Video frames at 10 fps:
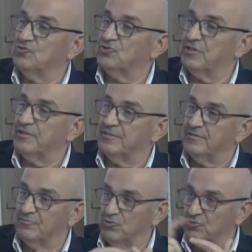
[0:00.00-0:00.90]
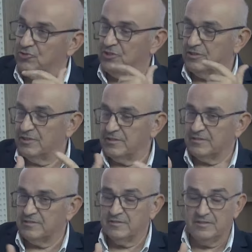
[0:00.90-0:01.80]
sayılı Büyükşehir
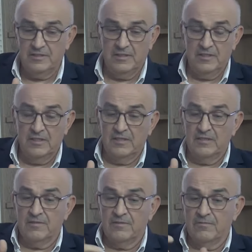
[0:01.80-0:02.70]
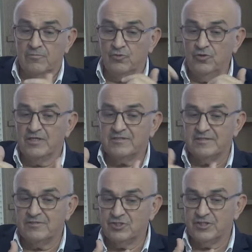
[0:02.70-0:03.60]
Yasası. Bu
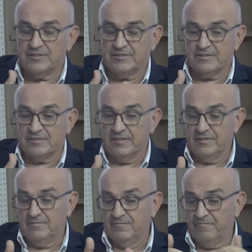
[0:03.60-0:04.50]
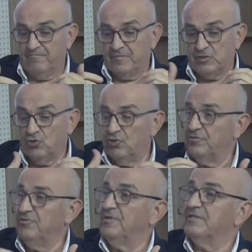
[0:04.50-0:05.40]
yasa içerisinde
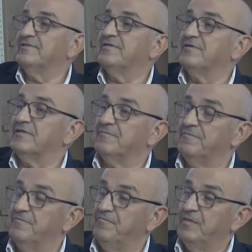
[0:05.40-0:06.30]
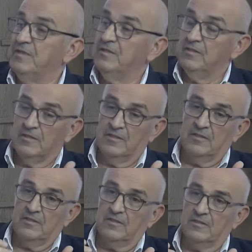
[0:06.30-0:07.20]
şöyle bir madde var.
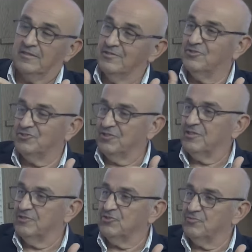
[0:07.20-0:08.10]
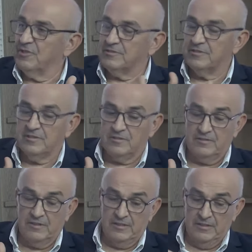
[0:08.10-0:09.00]
Ee, geçici ikinci madde.
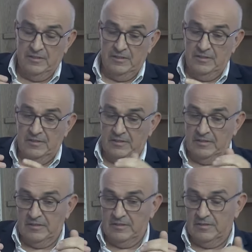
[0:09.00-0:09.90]
Ee,